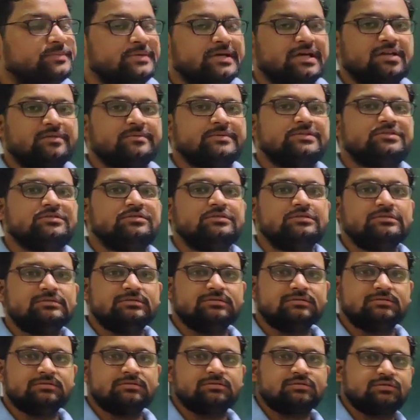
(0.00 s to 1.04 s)
प्यारे बच्चों
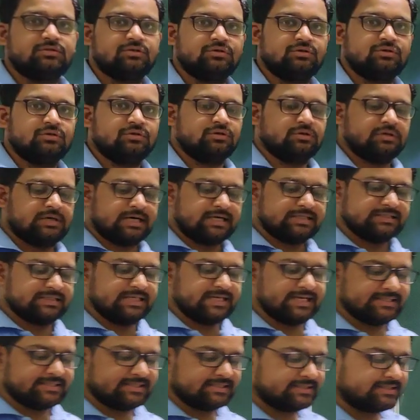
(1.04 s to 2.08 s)
तो आज
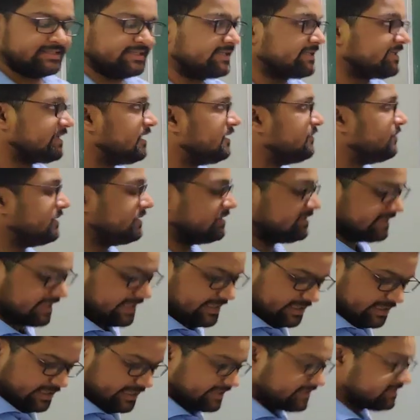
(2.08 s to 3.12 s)
गैस स्टेट का अपन
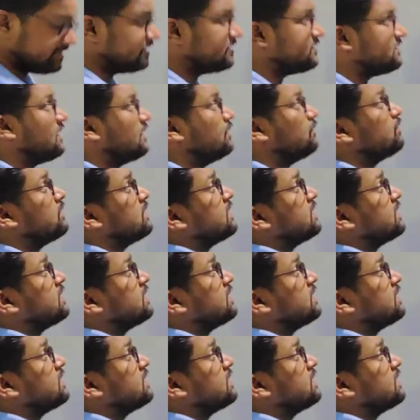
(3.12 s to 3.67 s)
सेकंड लेक्चर चालू